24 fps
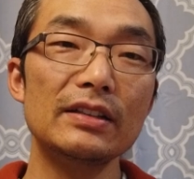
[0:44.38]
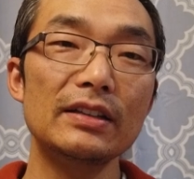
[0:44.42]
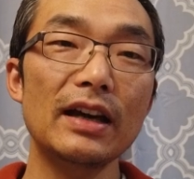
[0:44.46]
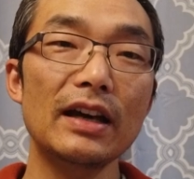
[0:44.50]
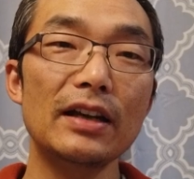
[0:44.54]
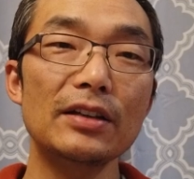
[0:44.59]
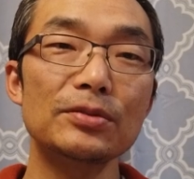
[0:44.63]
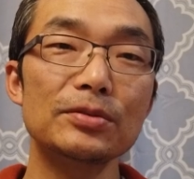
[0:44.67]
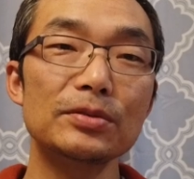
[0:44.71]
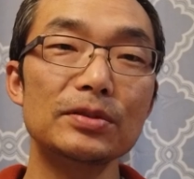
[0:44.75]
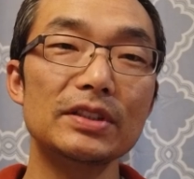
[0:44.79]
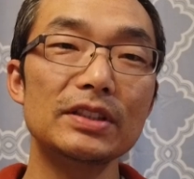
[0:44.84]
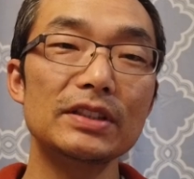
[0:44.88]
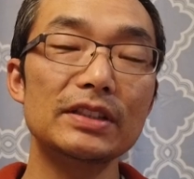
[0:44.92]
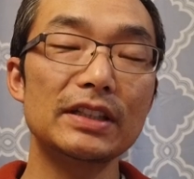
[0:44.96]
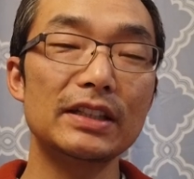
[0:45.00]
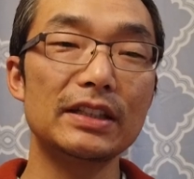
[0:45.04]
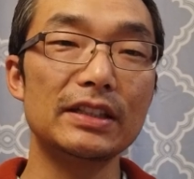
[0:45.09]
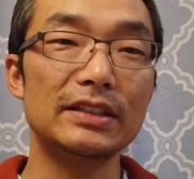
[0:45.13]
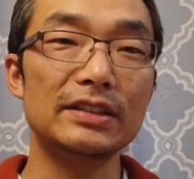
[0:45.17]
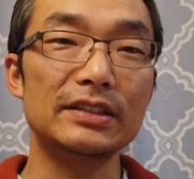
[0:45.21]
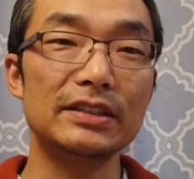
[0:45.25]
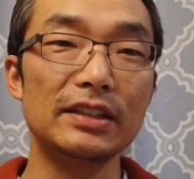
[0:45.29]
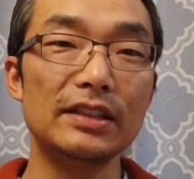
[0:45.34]
他说的这
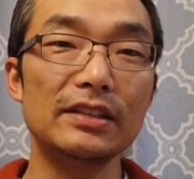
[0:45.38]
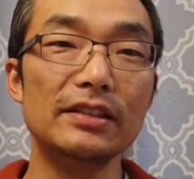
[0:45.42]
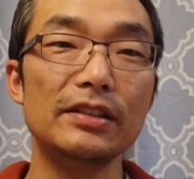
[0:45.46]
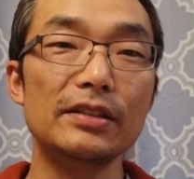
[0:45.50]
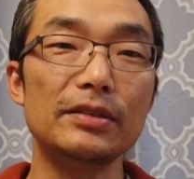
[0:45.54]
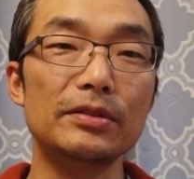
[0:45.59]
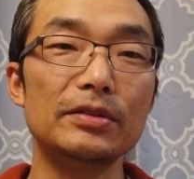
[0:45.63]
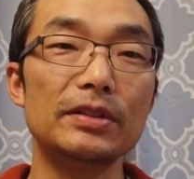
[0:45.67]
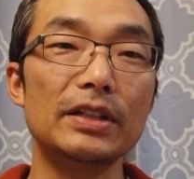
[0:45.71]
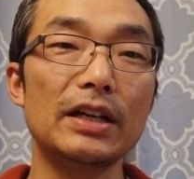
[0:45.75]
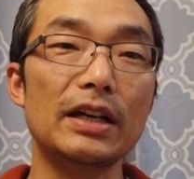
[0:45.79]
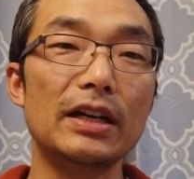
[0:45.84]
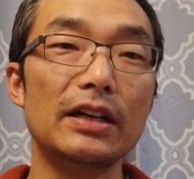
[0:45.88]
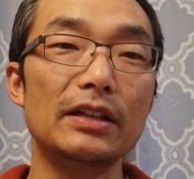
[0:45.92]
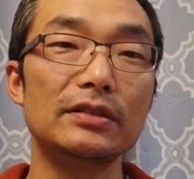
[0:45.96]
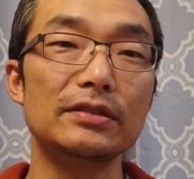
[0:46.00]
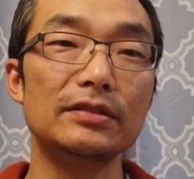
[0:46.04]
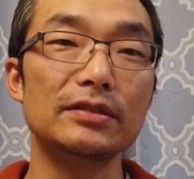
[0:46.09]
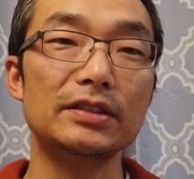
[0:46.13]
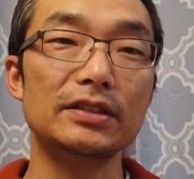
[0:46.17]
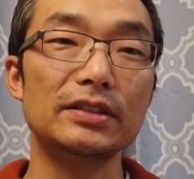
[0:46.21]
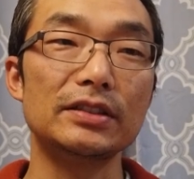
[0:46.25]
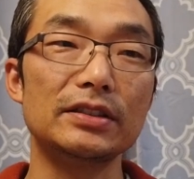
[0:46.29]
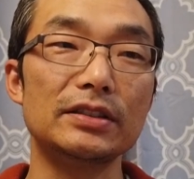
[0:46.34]
个心流呢，
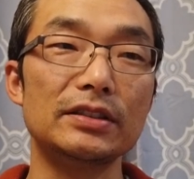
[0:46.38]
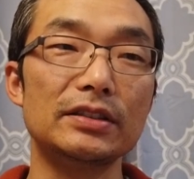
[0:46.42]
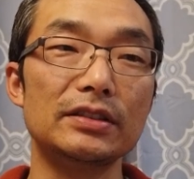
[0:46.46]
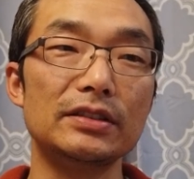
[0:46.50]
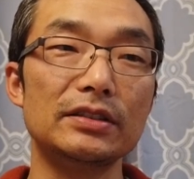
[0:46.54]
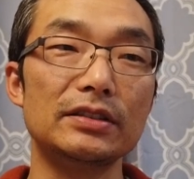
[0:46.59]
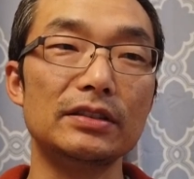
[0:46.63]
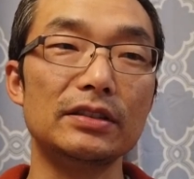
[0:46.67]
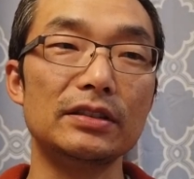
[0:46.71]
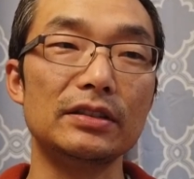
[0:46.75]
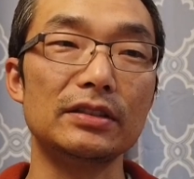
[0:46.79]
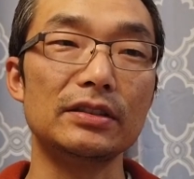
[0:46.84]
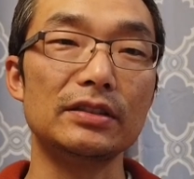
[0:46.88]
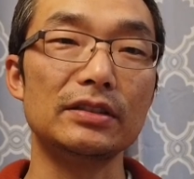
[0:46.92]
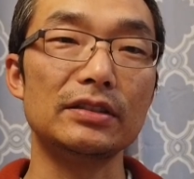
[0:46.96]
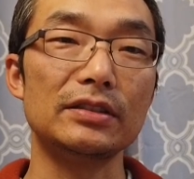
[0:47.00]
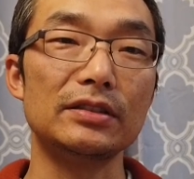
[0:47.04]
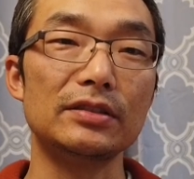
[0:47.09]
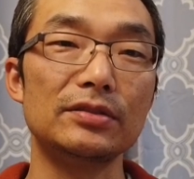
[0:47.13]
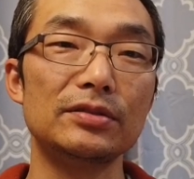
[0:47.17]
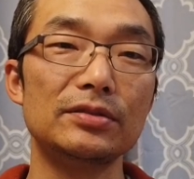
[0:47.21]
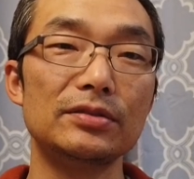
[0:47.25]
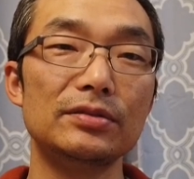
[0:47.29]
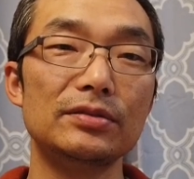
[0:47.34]
就是嗯